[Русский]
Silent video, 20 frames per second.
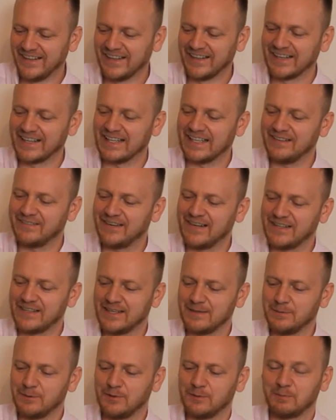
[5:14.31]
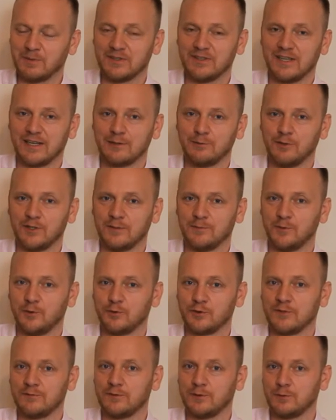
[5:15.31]
Голова, она будет под наклоном, но
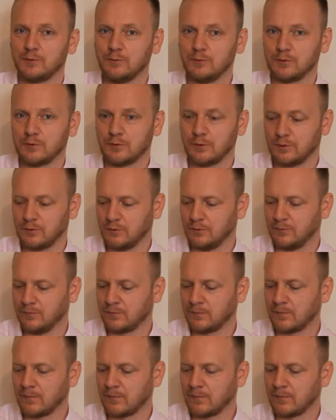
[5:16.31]
уже в другую сторону.